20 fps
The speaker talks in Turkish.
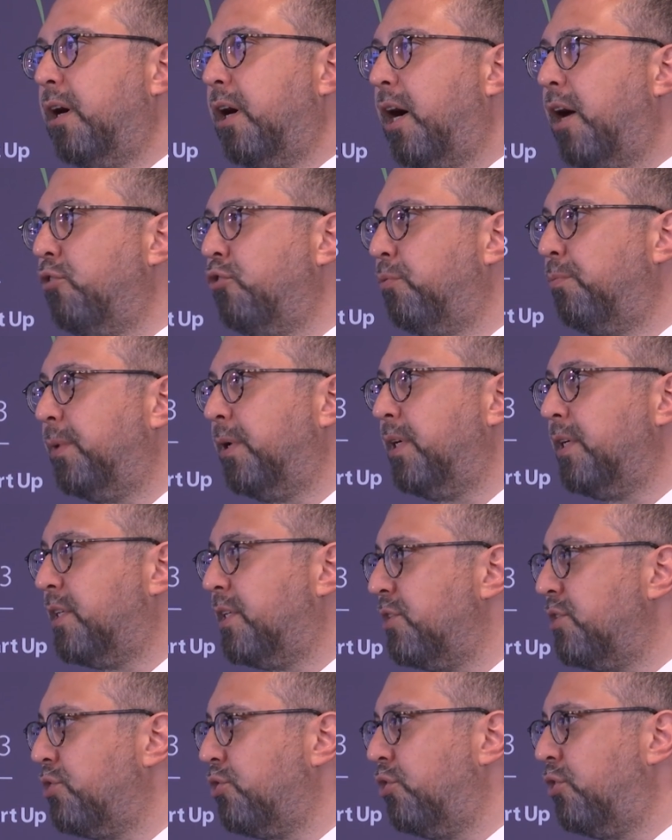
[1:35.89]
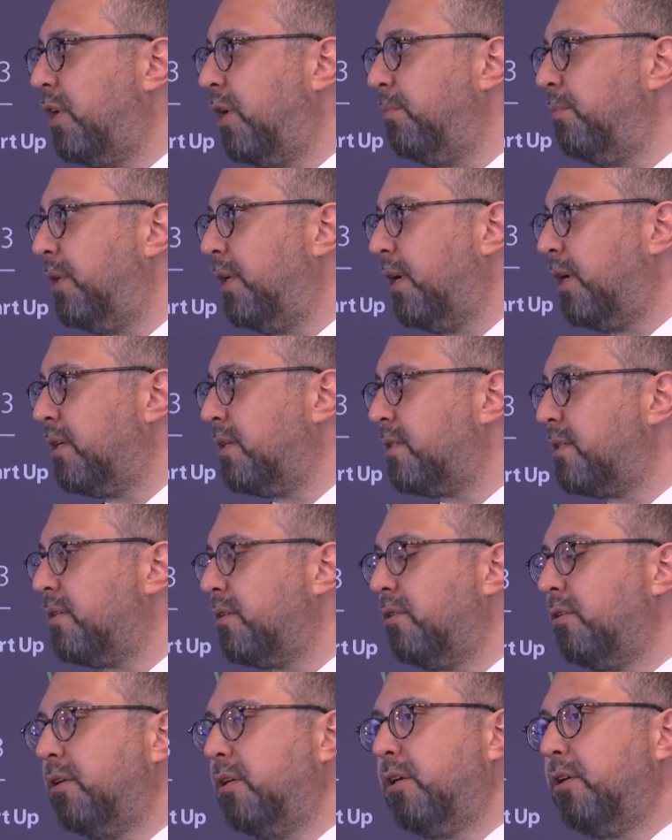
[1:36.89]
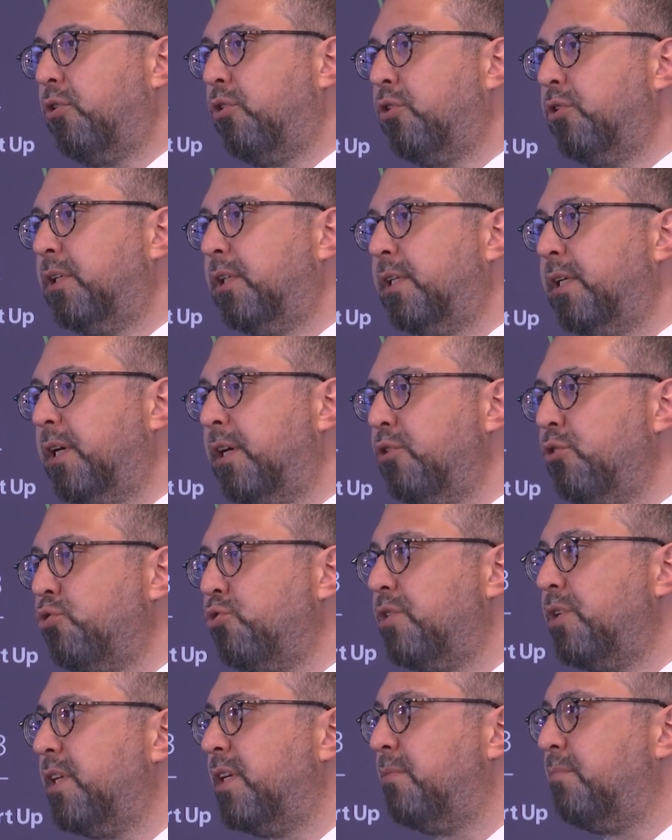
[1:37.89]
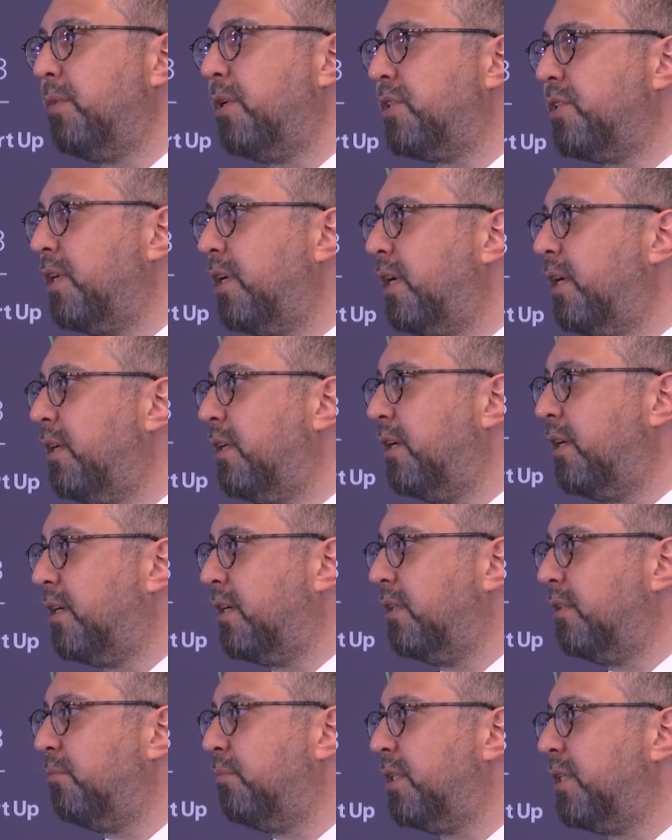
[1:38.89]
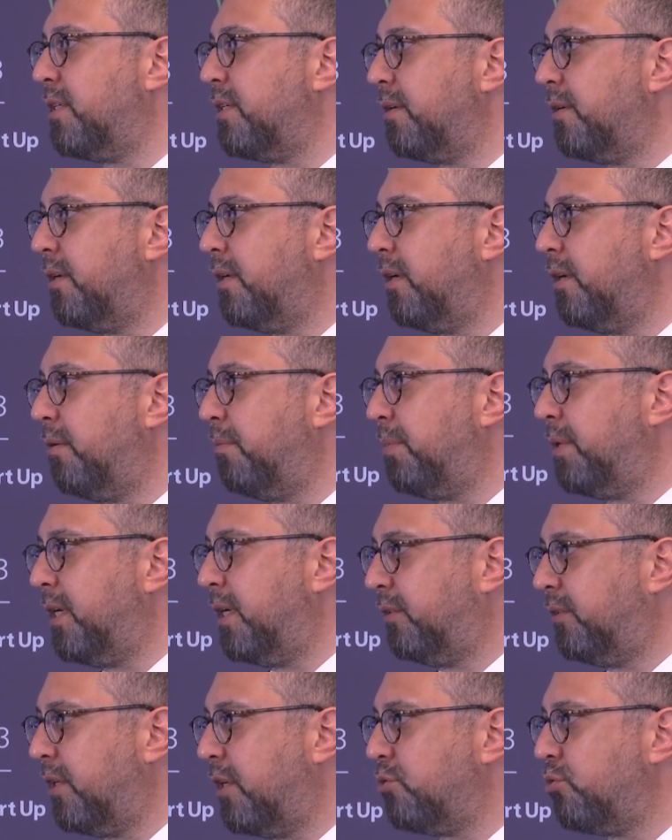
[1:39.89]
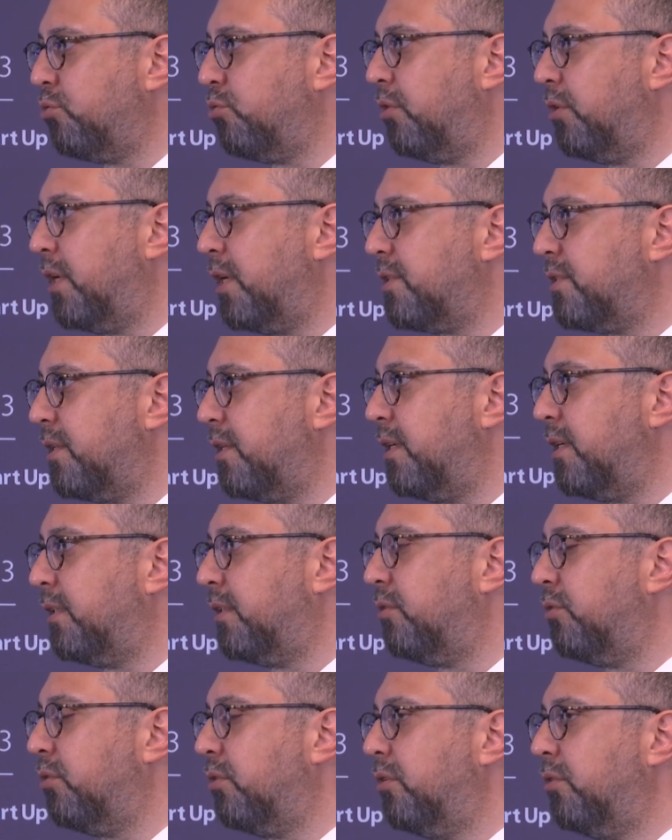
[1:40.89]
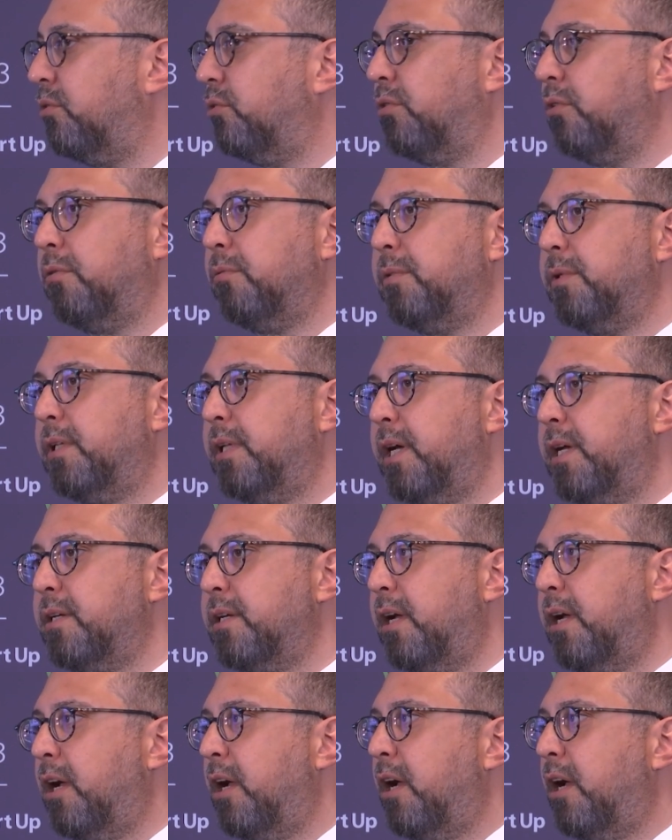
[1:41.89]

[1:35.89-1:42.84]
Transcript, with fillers: Avrupa ikinci önemli aks. E, orada da %25'e yakın bir e, penetrasyon ulaştı elektrikli otomobiller.